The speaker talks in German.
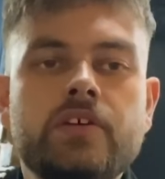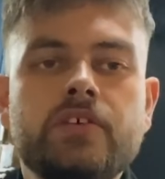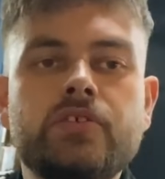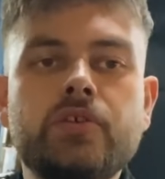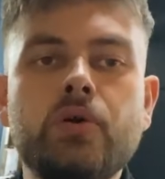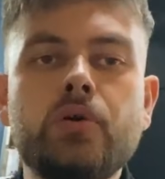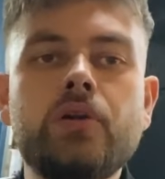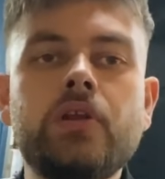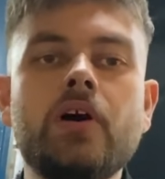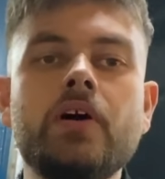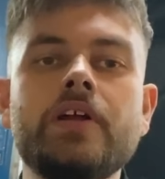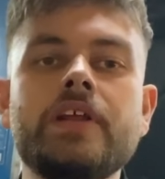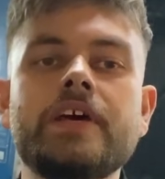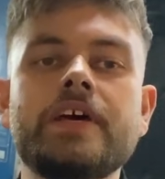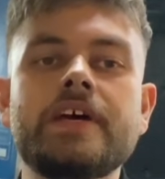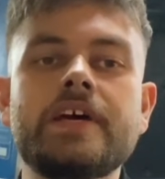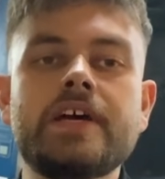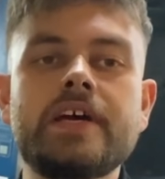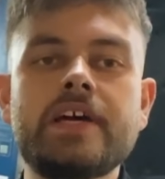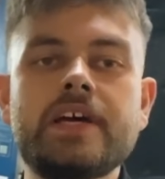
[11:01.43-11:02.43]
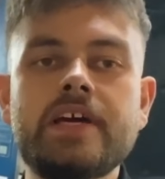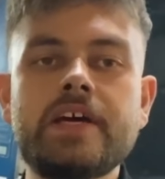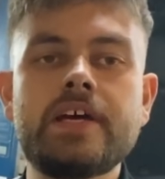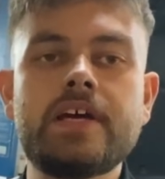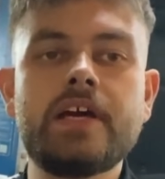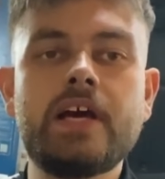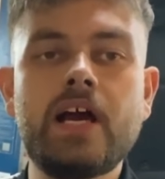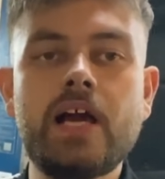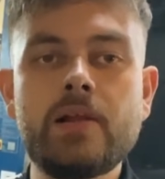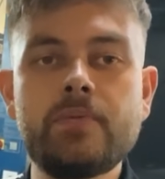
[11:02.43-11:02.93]
So Leute,
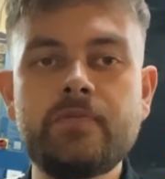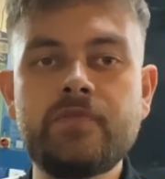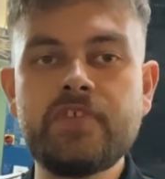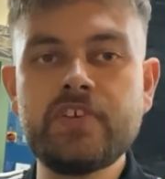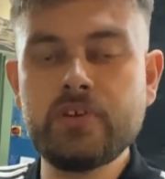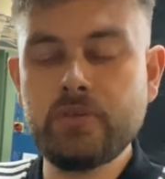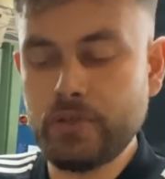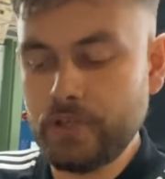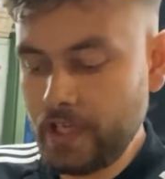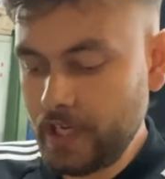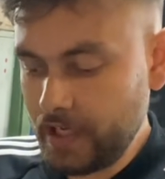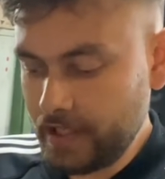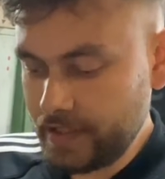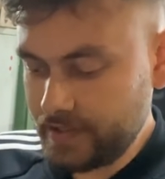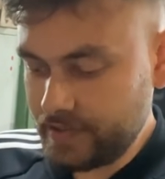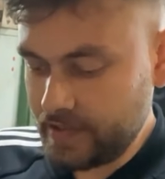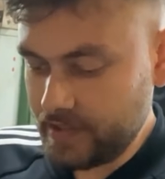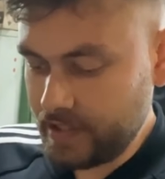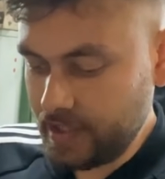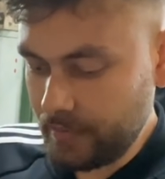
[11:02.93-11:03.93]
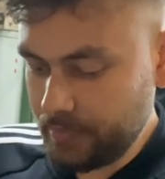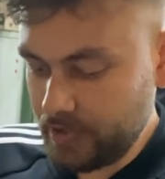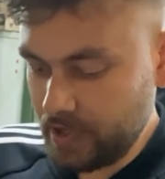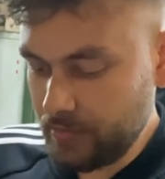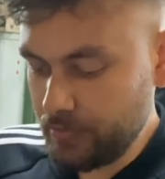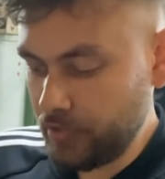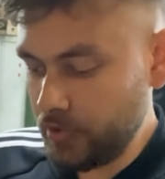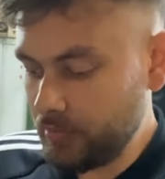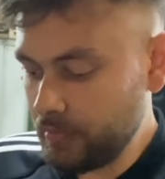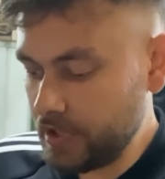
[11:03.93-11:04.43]
halb vier Uhr nachts. Ich habe keinen
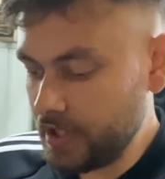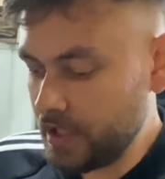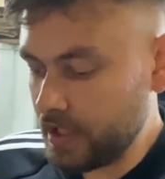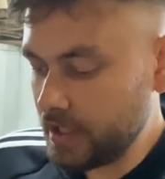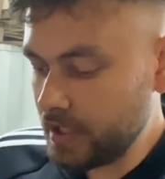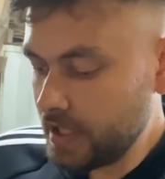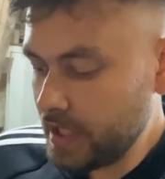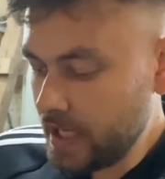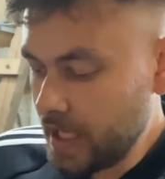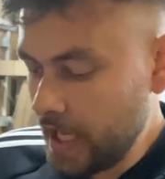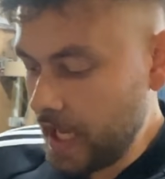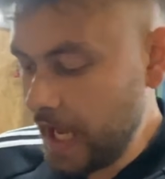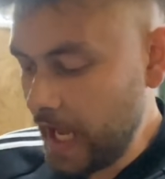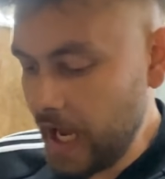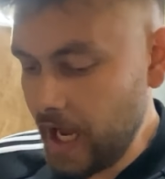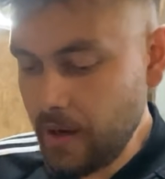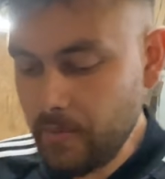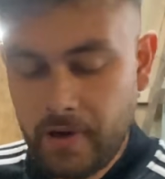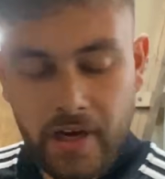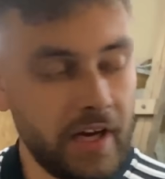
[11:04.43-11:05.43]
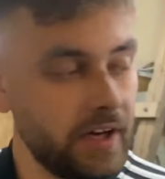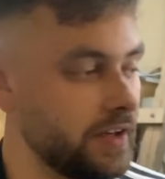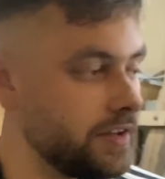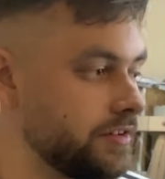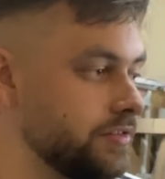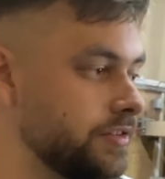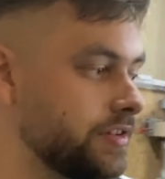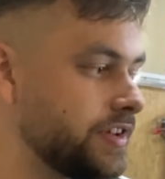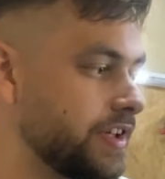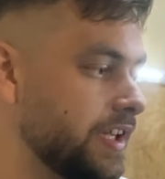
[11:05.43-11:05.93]
Bock mehr. Aber
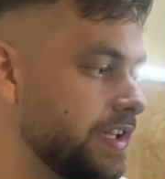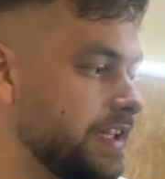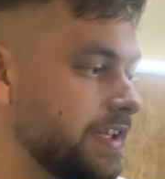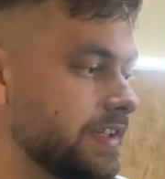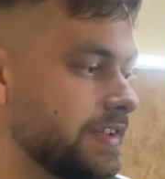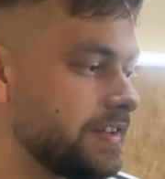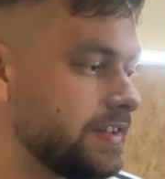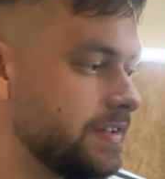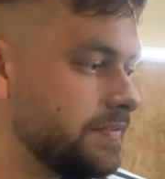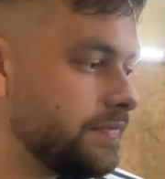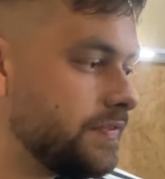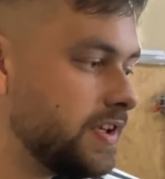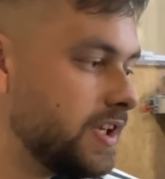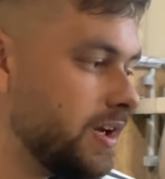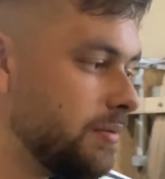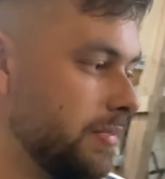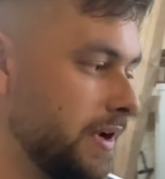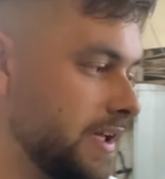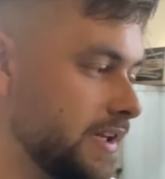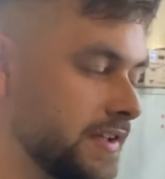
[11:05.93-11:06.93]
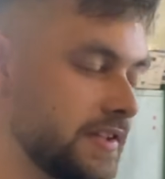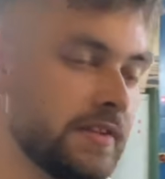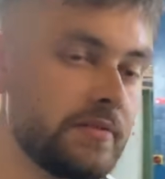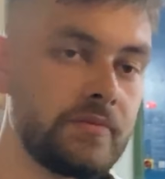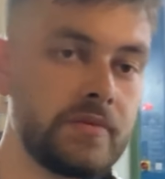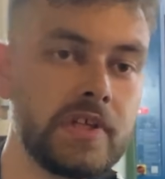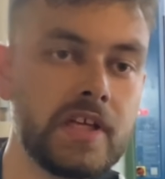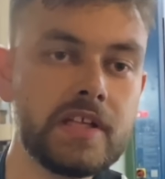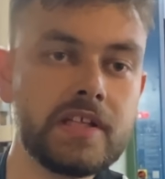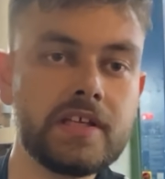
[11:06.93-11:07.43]
nützt ja nichts, die Federbeine sind
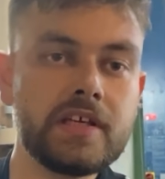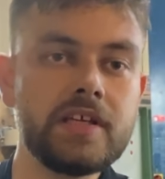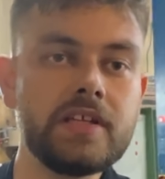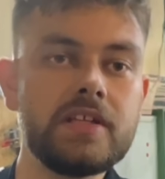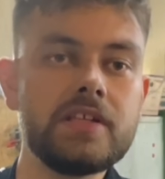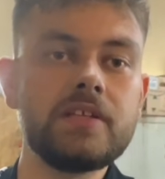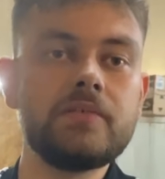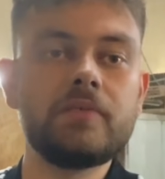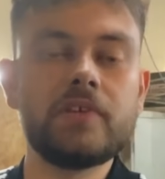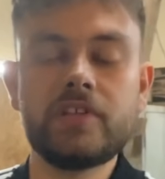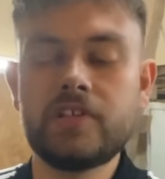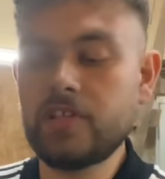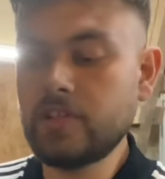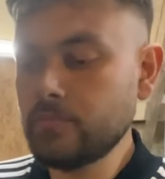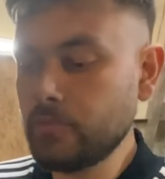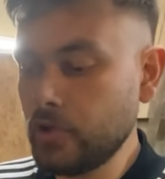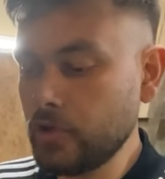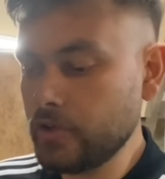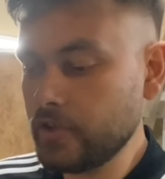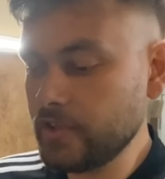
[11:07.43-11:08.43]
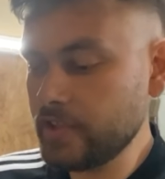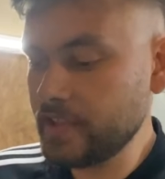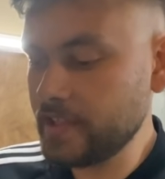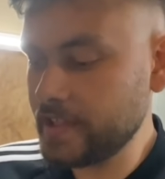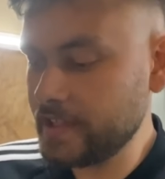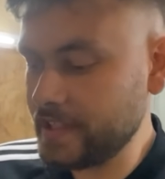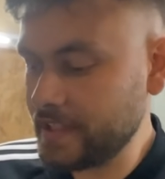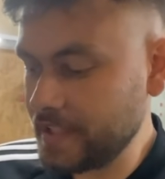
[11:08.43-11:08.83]
wieder drin, die Ventilblöcke sind